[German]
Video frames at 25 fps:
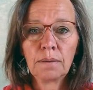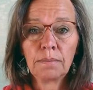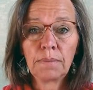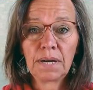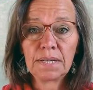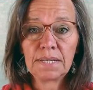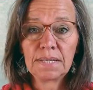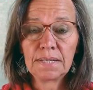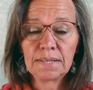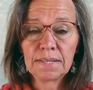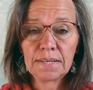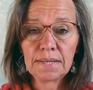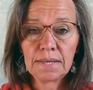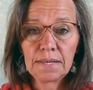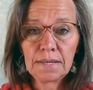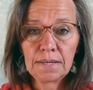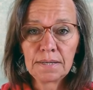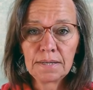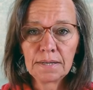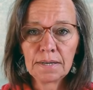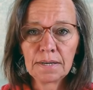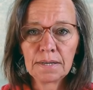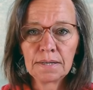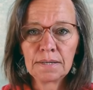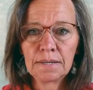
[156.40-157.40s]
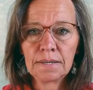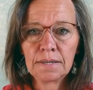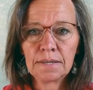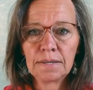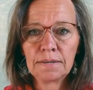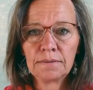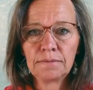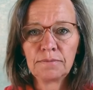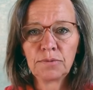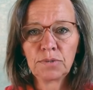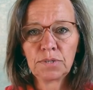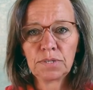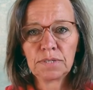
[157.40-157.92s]
Bei den
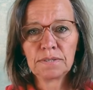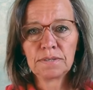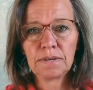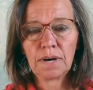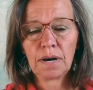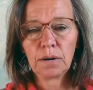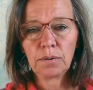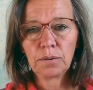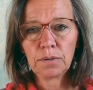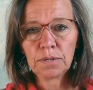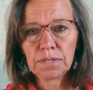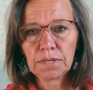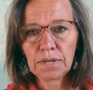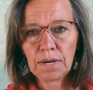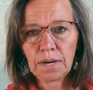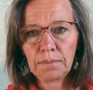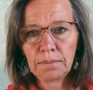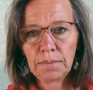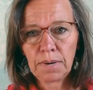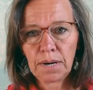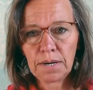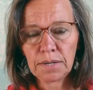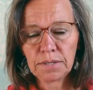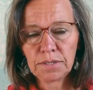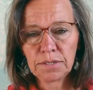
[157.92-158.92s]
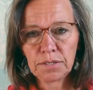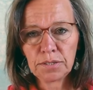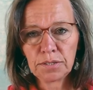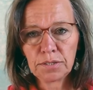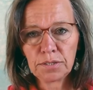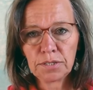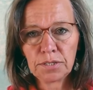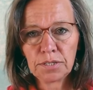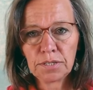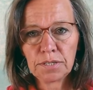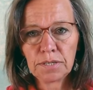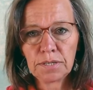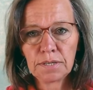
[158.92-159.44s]
Kindern wird es auch
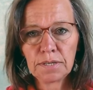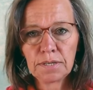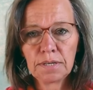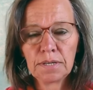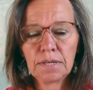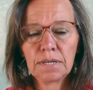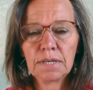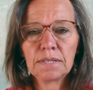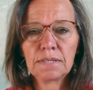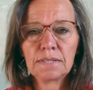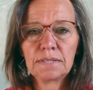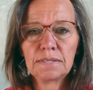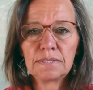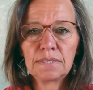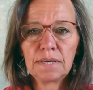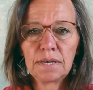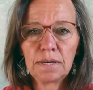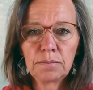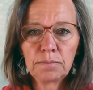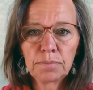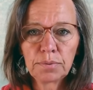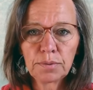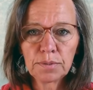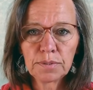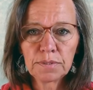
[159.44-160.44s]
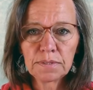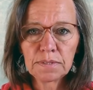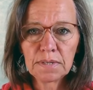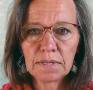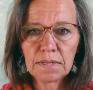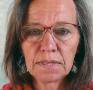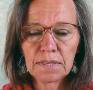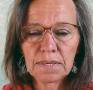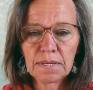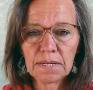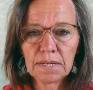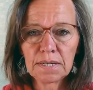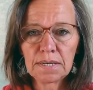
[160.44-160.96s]
dramatisch.
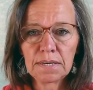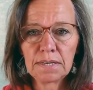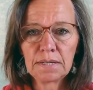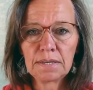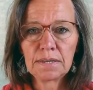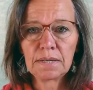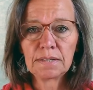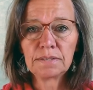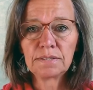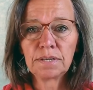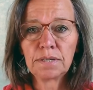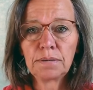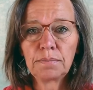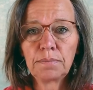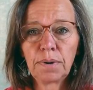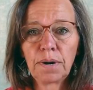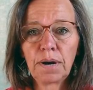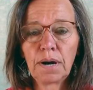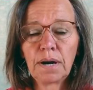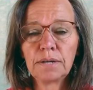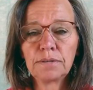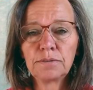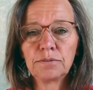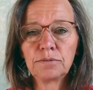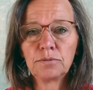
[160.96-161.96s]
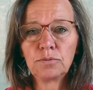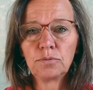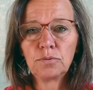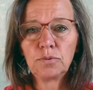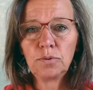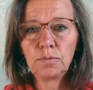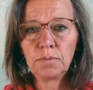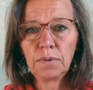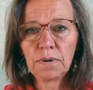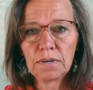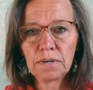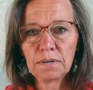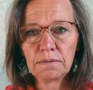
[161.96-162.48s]
10% der Kinder sind bereits
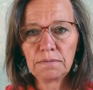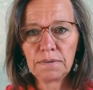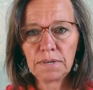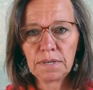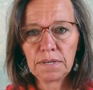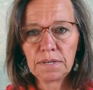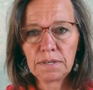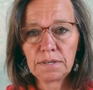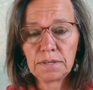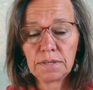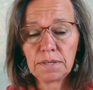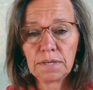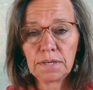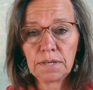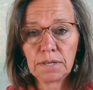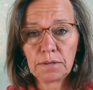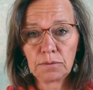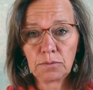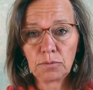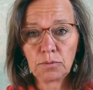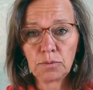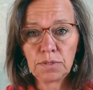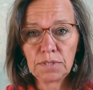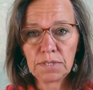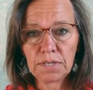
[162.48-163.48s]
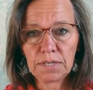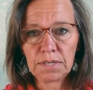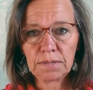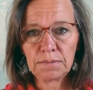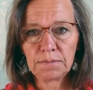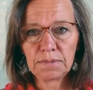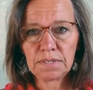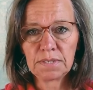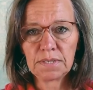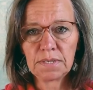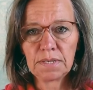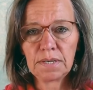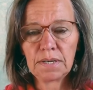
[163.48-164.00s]
übergewichtig unter
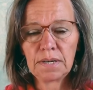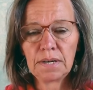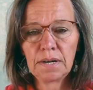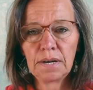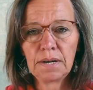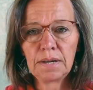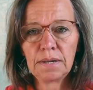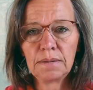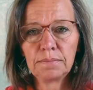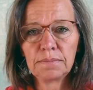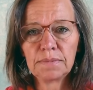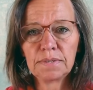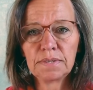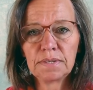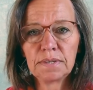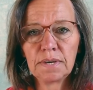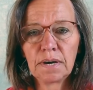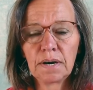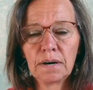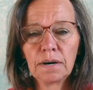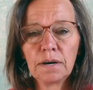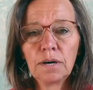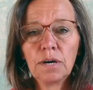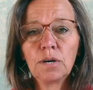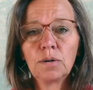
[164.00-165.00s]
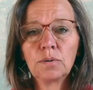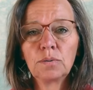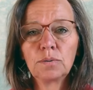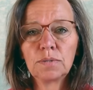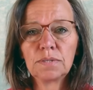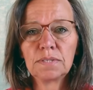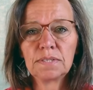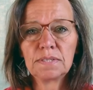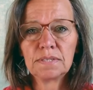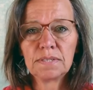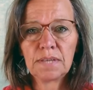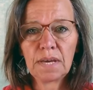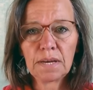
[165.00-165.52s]
dem 10. Lebensjahr
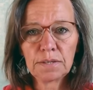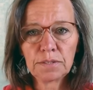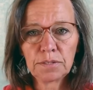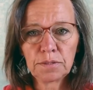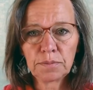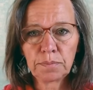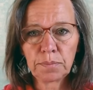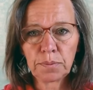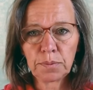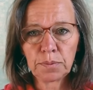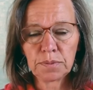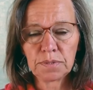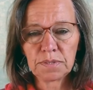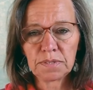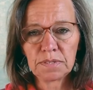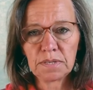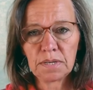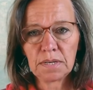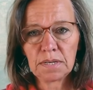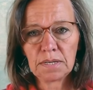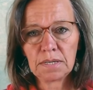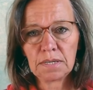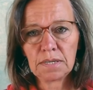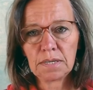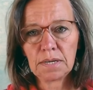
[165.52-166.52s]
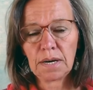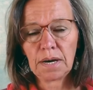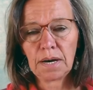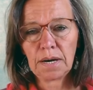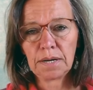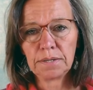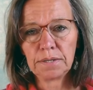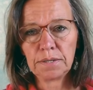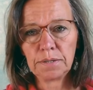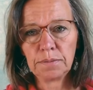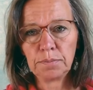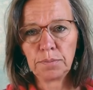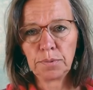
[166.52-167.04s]
und 6%
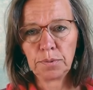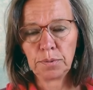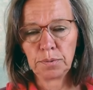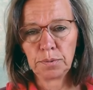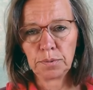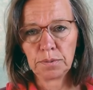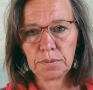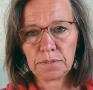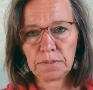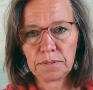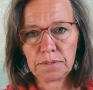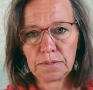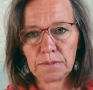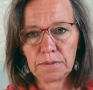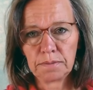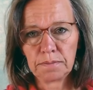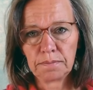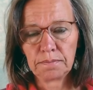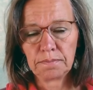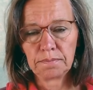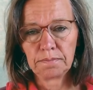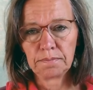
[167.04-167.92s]
adipös.